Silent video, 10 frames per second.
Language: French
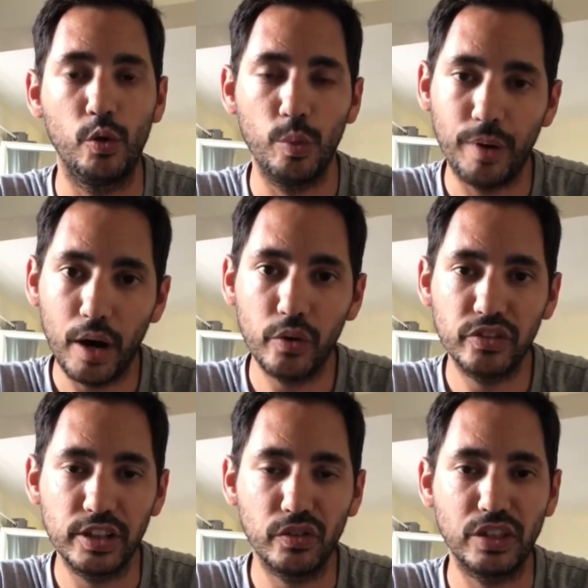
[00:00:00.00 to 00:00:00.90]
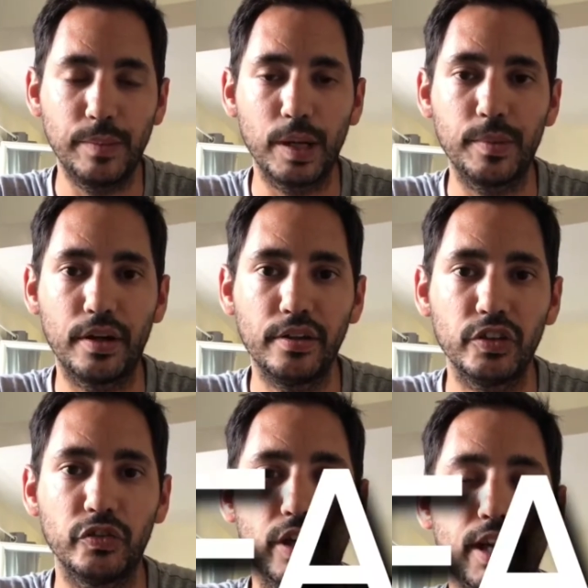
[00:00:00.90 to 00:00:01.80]
Le bar aussi, on aimerait bien.
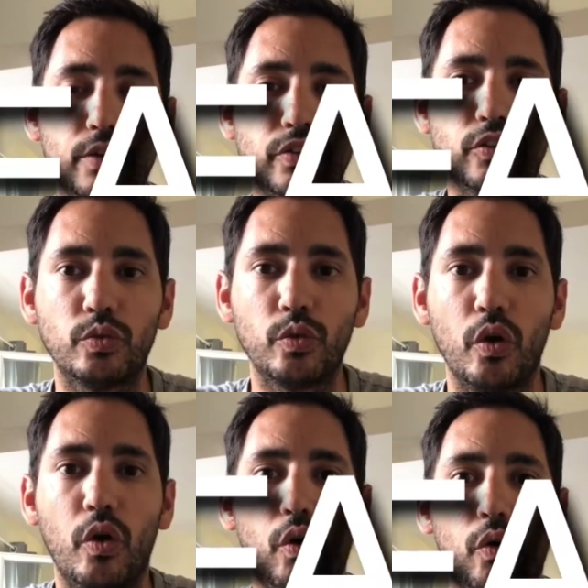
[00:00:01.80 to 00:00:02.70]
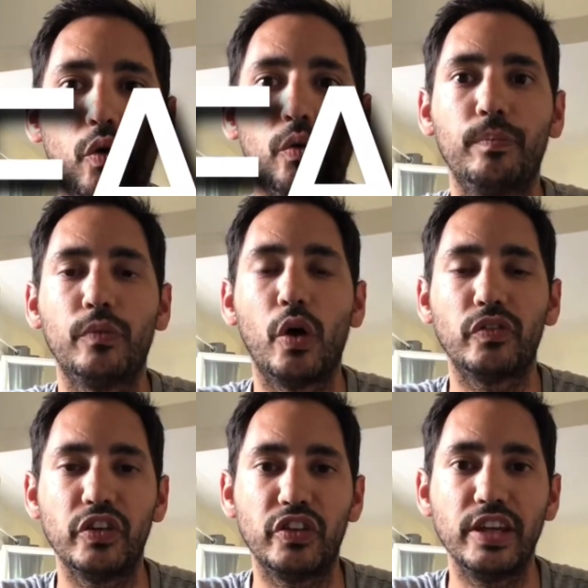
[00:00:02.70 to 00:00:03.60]
Se faire quelques sessions en
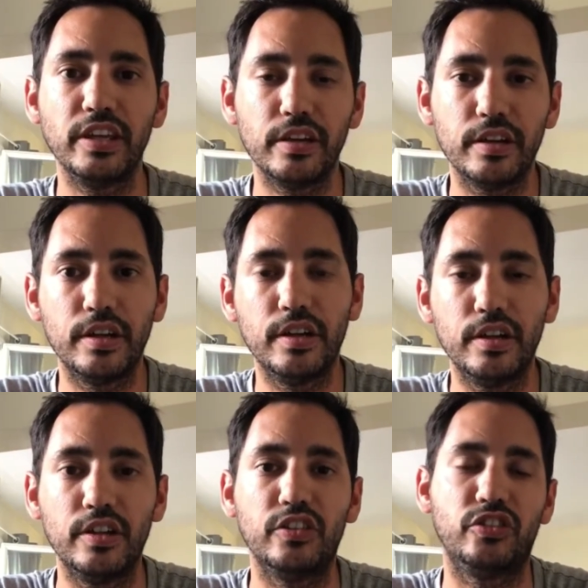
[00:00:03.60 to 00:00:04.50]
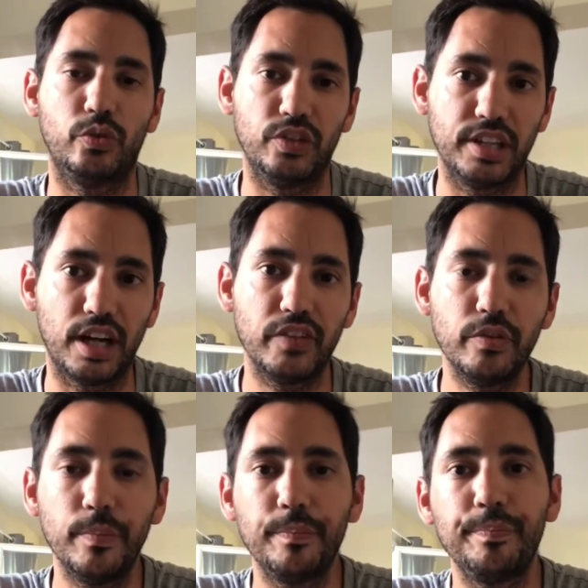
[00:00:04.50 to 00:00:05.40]
rock fishing, si on y arrive.
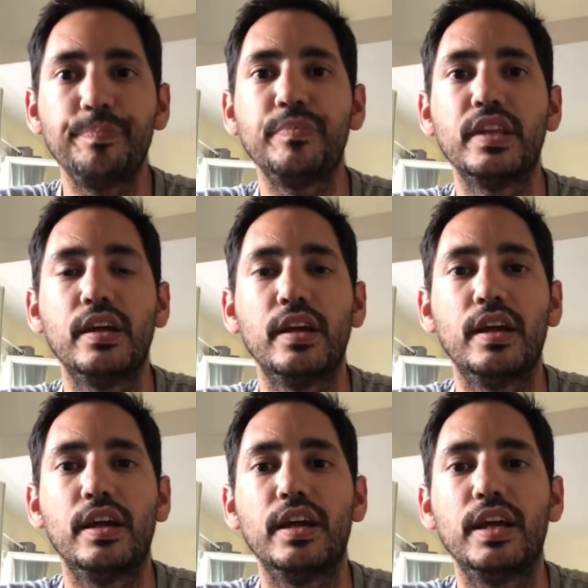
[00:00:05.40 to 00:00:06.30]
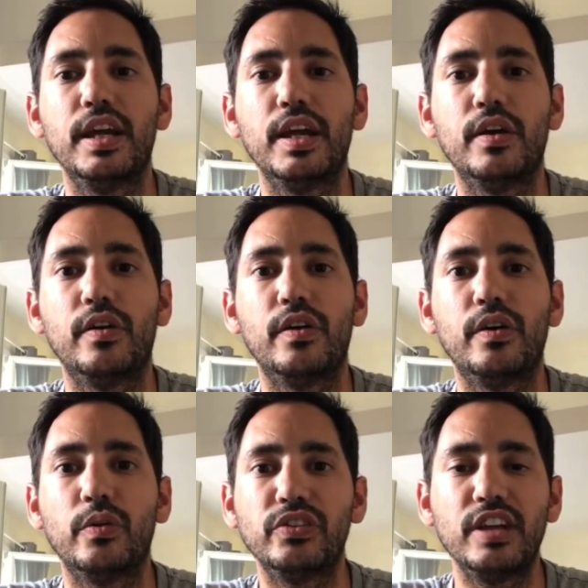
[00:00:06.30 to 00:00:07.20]
Et
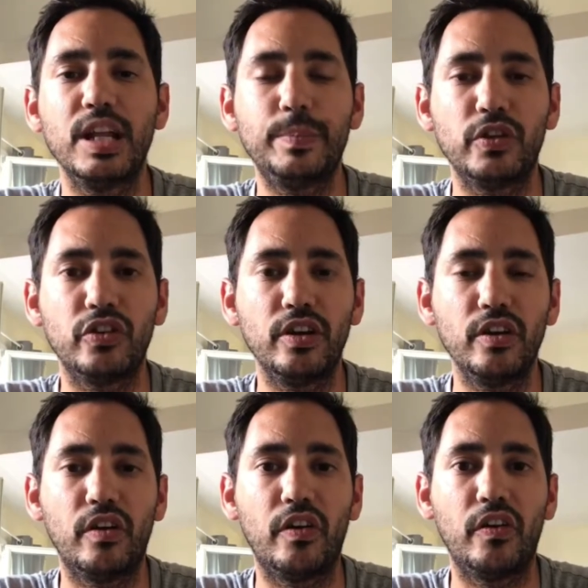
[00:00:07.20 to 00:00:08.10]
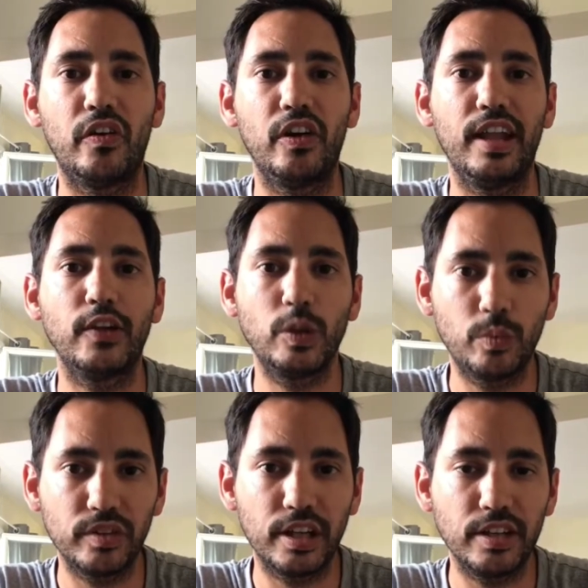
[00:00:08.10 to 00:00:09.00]
aussi aller pêcher en lac de
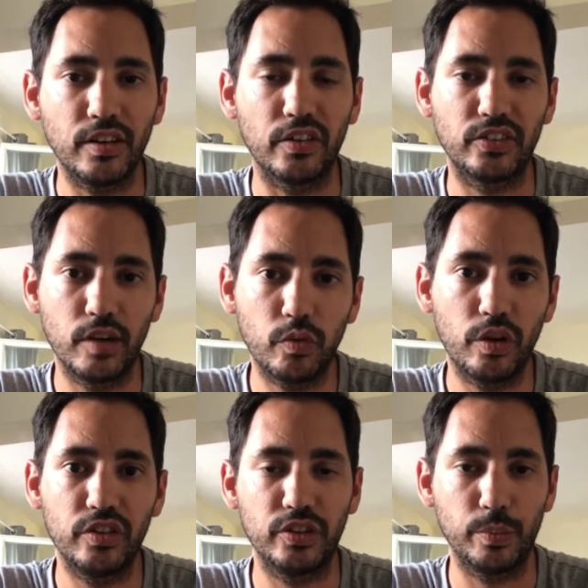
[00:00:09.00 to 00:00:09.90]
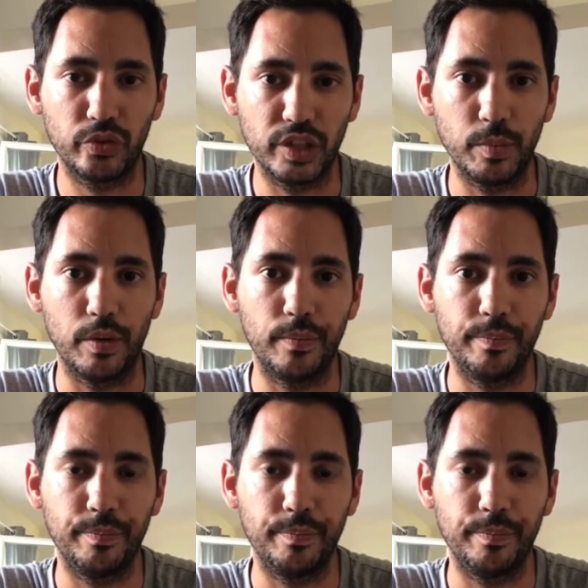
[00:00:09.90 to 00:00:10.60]
montagne, en Savoie, si possible.